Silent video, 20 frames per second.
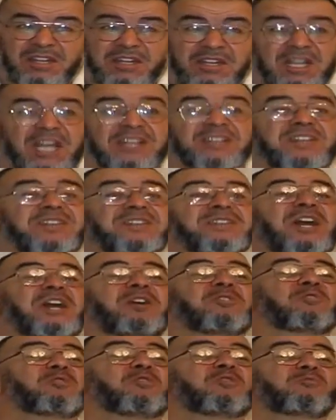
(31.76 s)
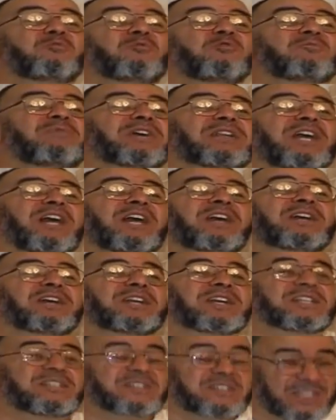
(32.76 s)
لكن نحن عموما
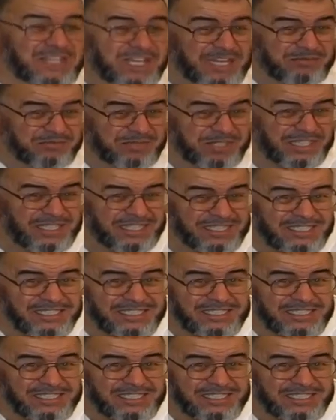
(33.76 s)
الحركة الإسلامية